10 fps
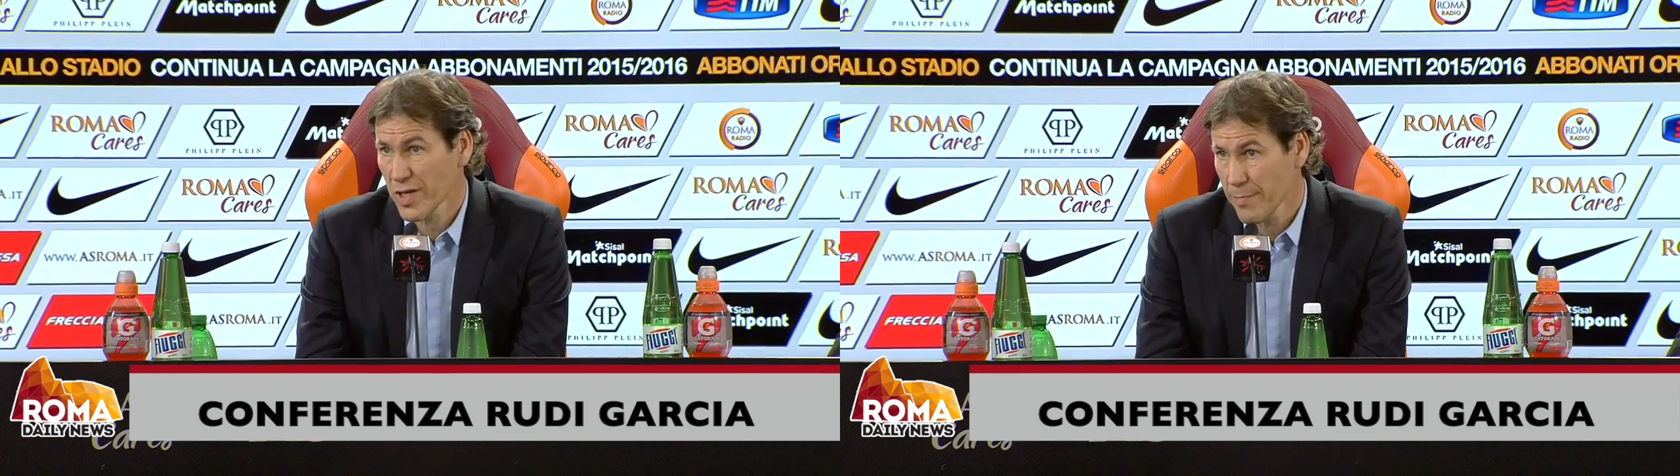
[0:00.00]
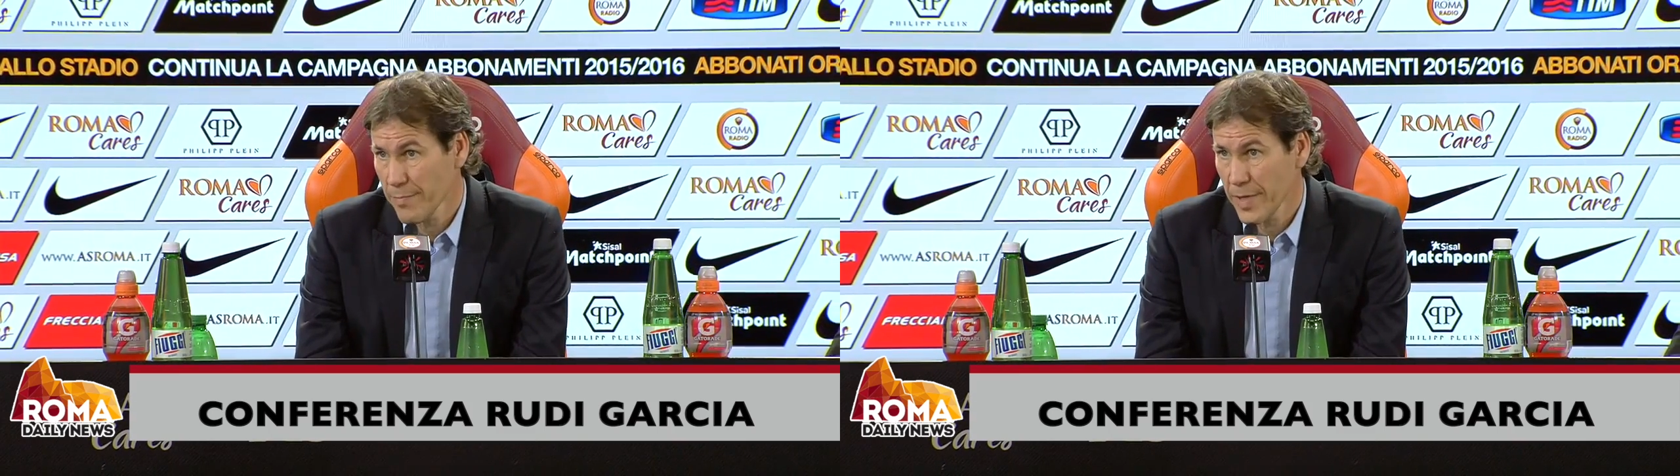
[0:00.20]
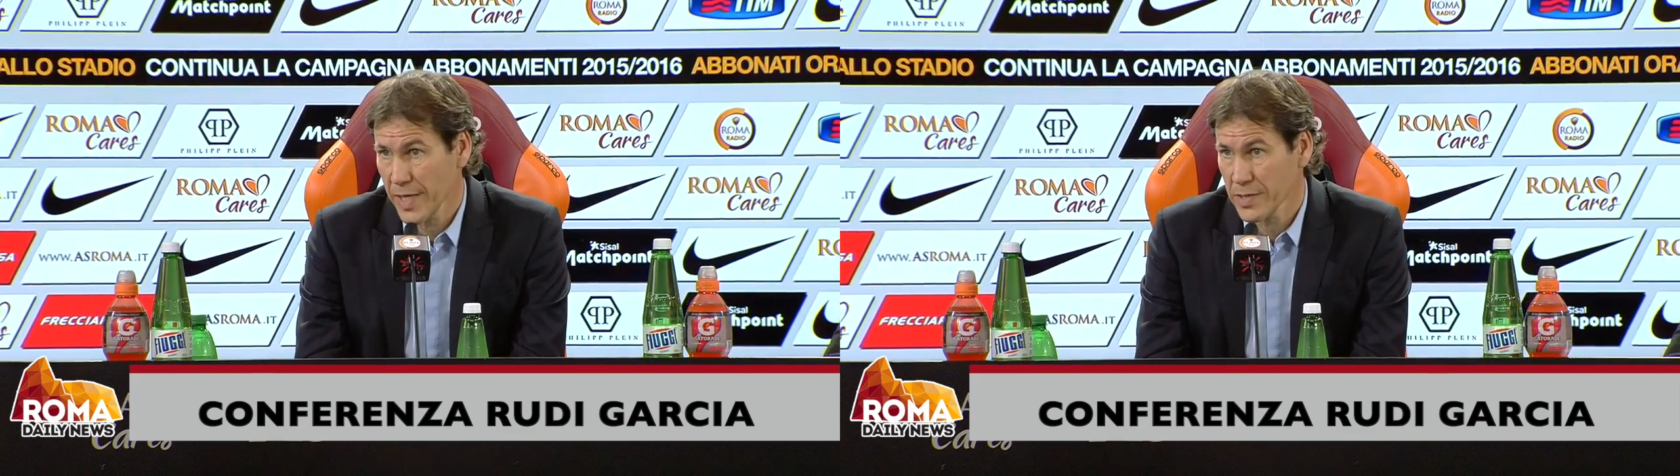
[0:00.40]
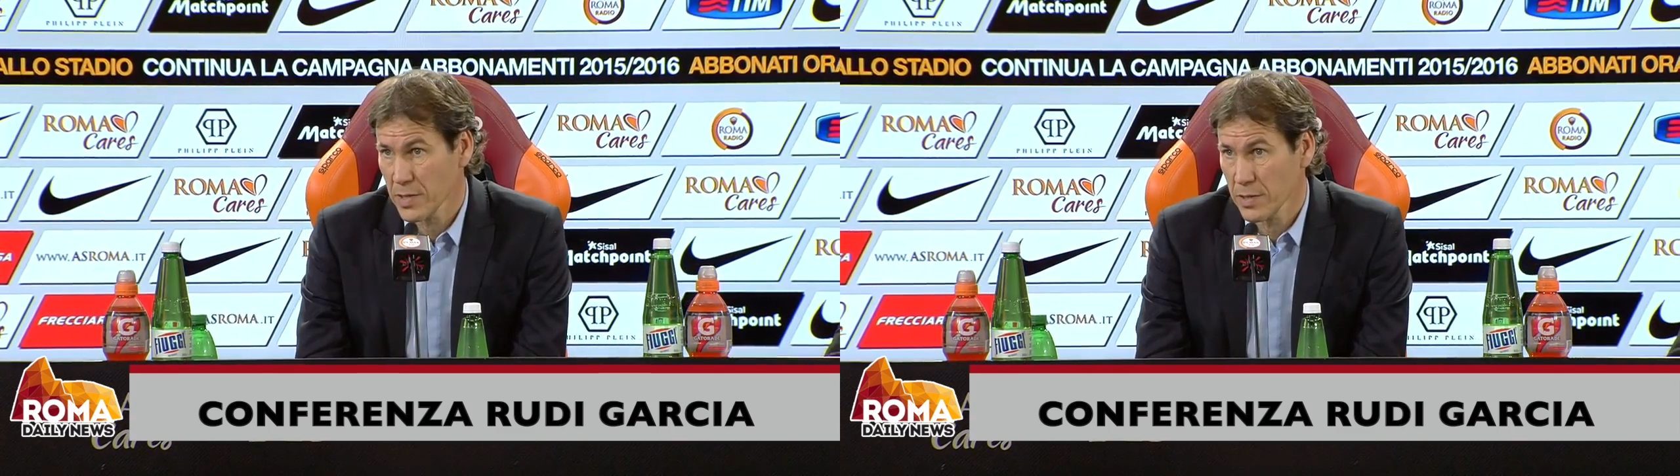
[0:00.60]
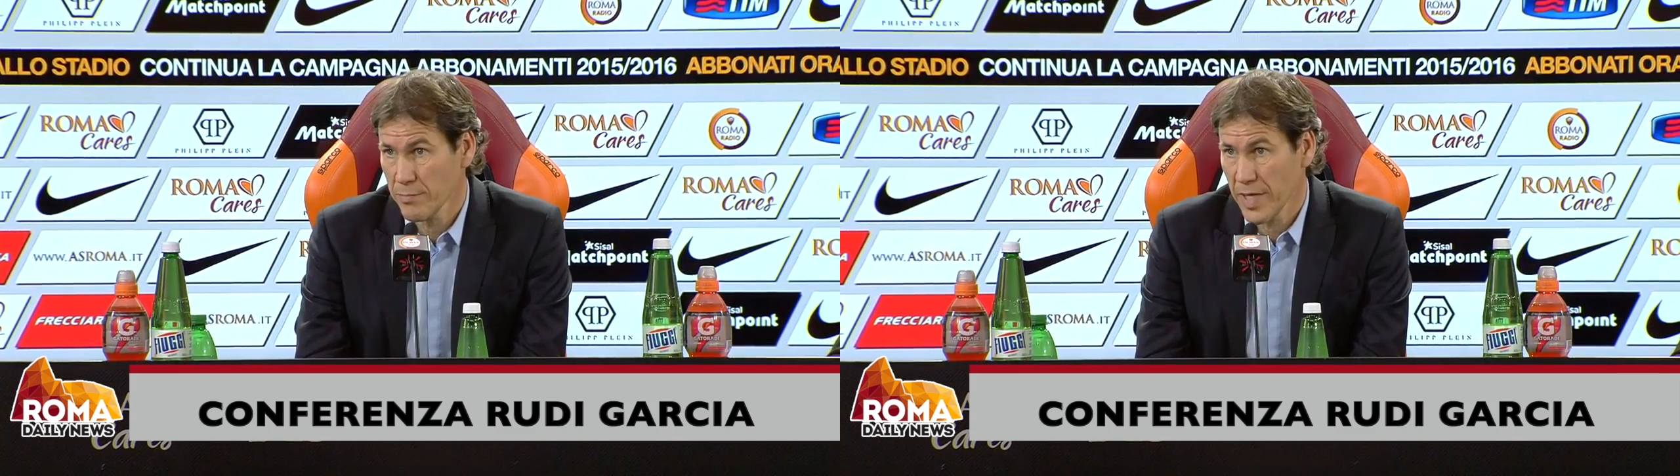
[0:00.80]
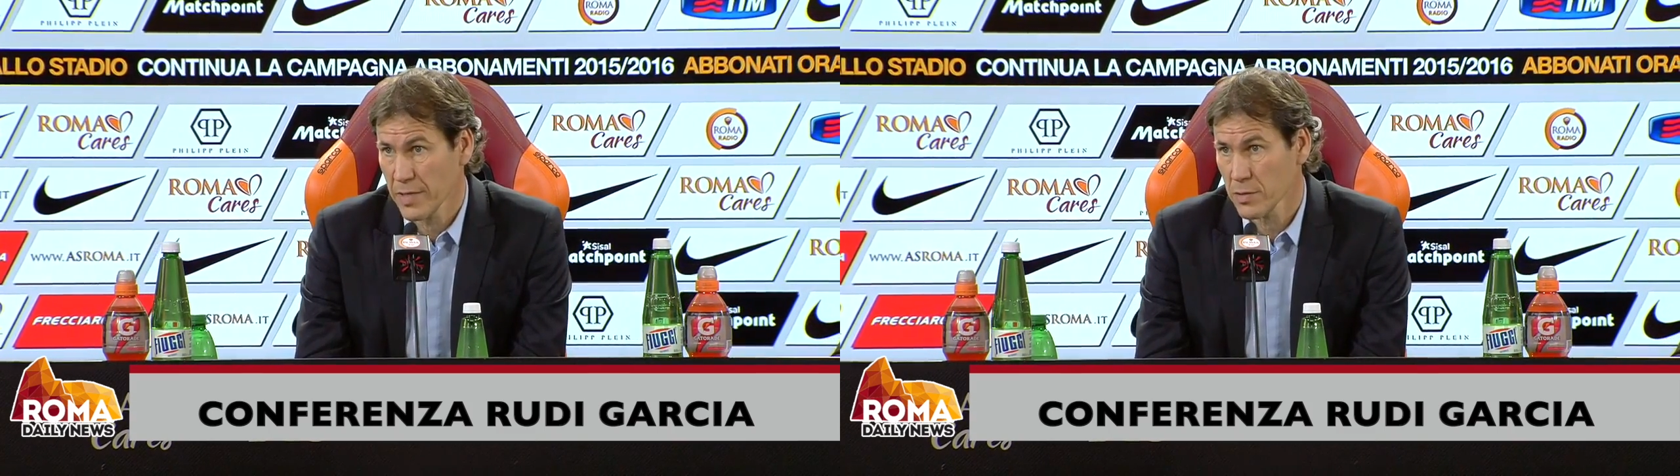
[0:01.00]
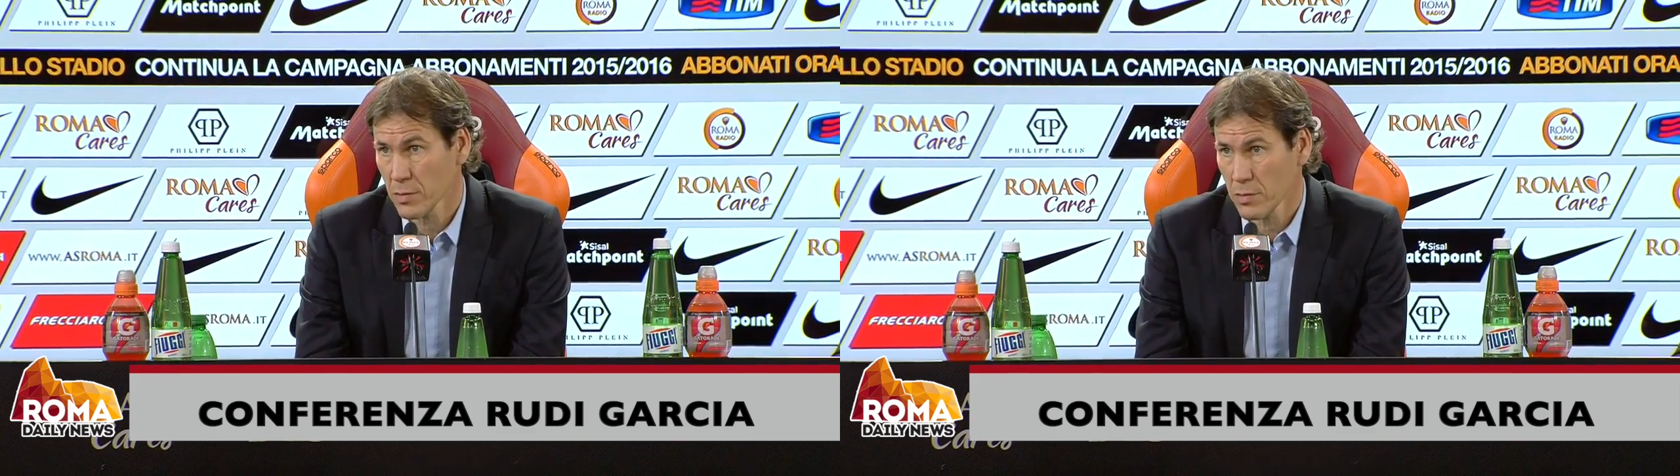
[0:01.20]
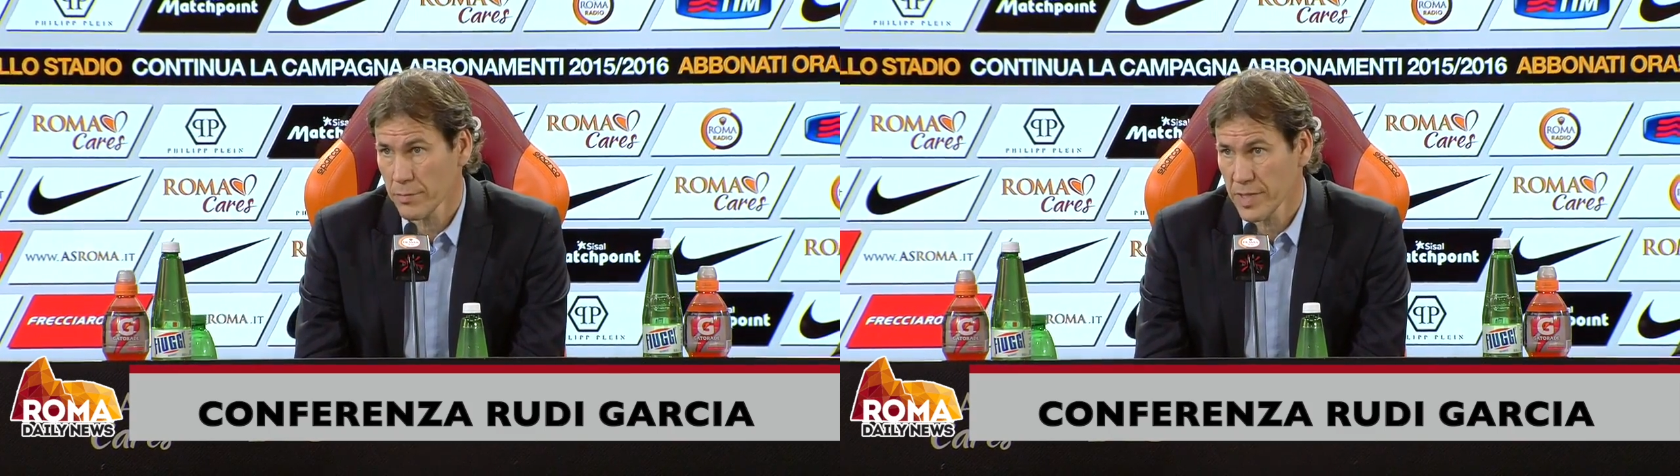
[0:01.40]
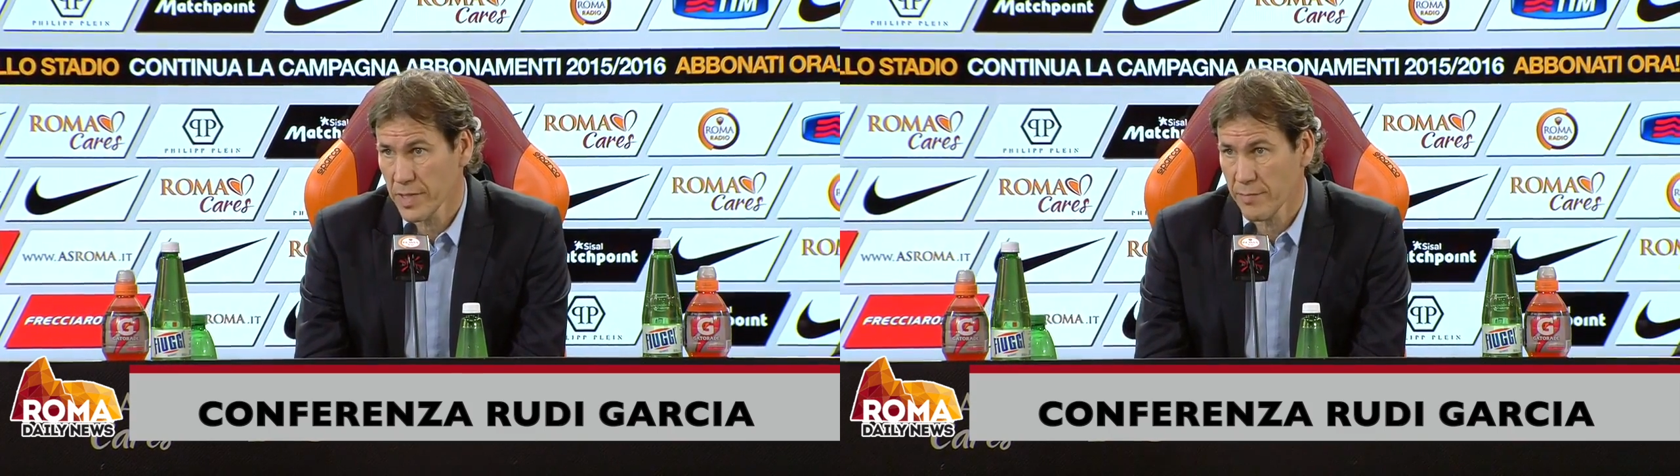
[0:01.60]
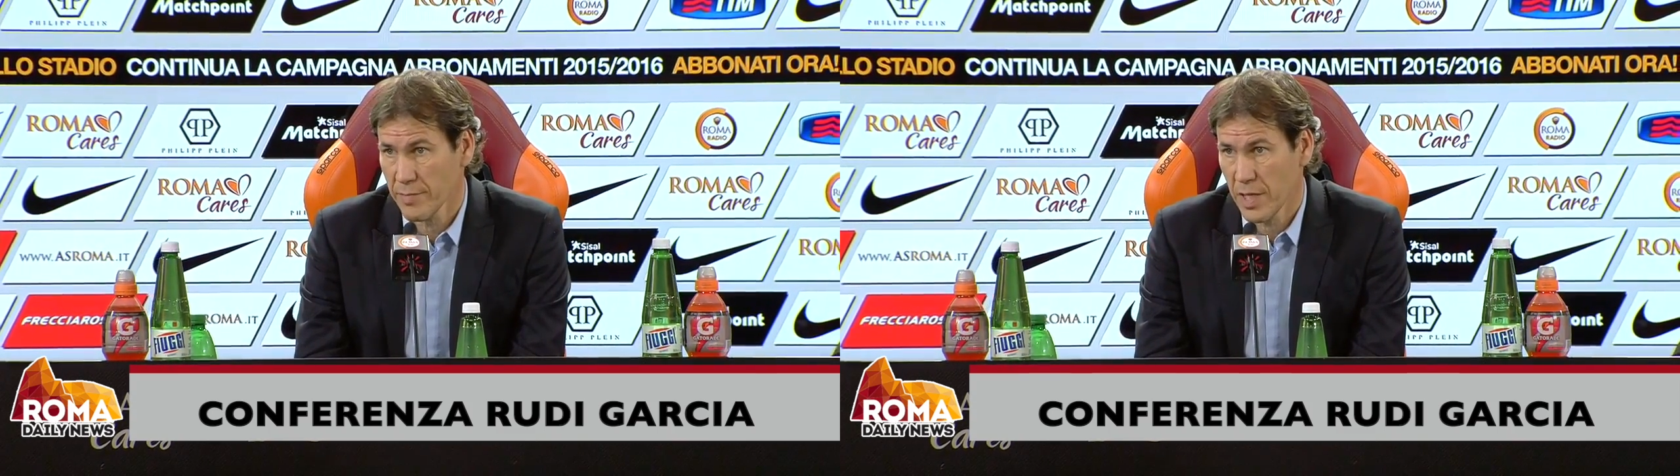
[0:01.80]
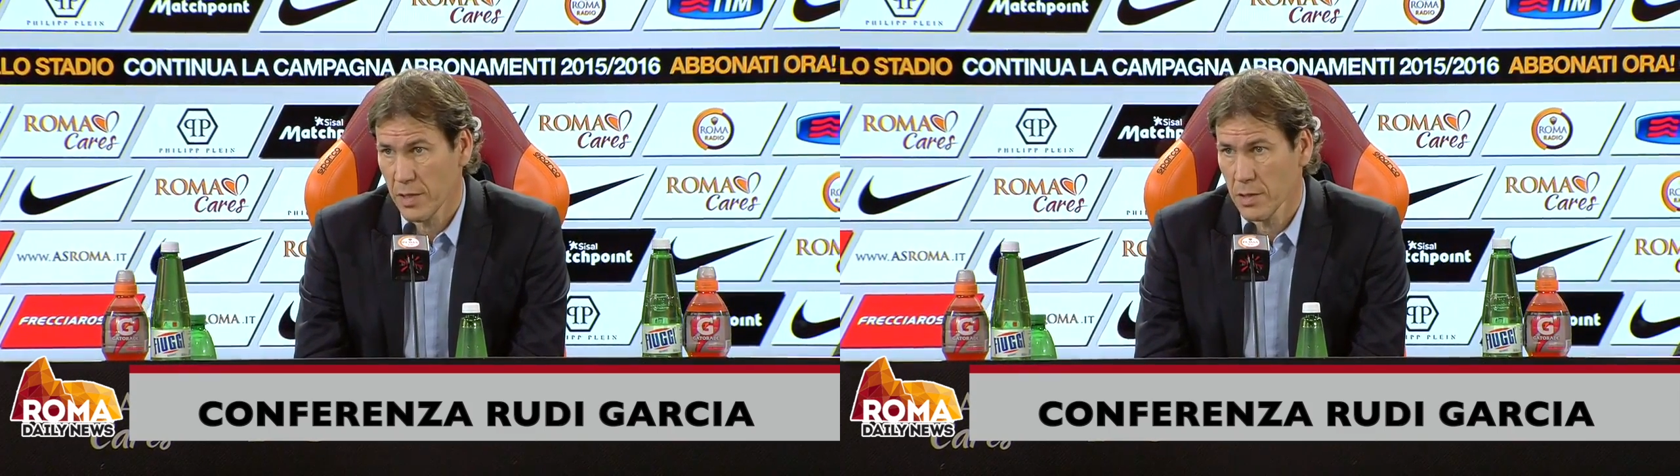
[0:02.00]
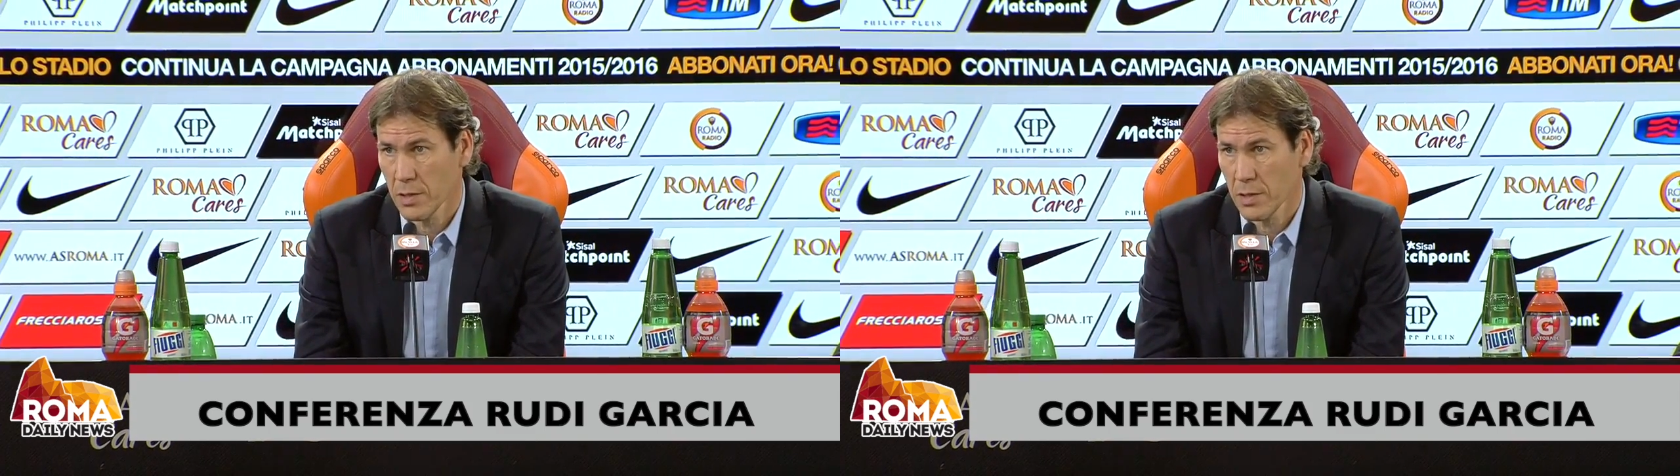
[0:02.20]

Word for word: tre mesi e mezzo mi sembra